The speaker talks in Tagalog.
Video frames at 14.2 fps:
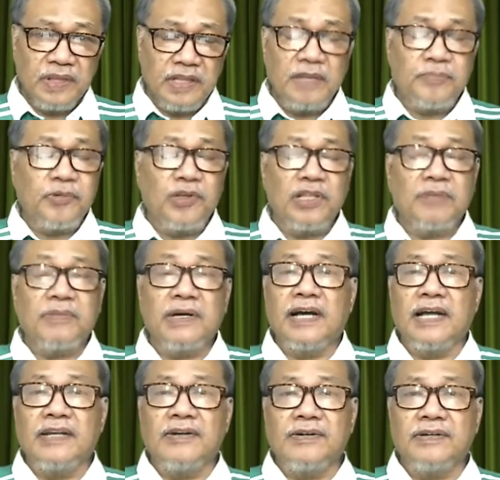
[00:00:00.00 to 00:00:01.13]
Hindi pwedeng
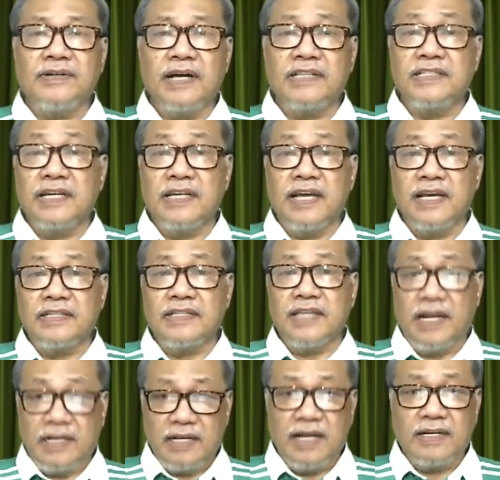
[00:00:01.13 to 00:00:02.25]
maghalo. At yan ay
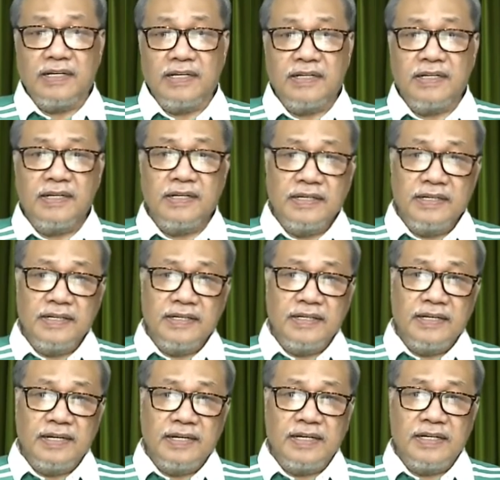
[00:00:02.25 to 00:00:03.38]
talagang
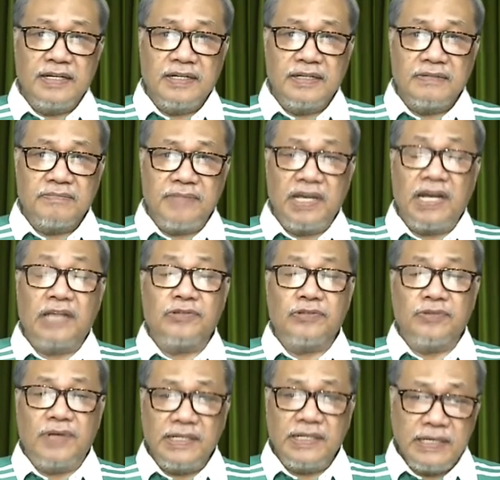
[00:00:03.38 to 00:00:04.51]
uh, may
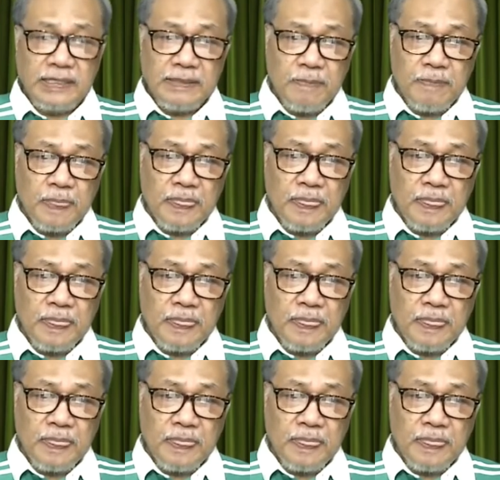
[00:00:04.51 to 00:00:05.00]
katotohanan.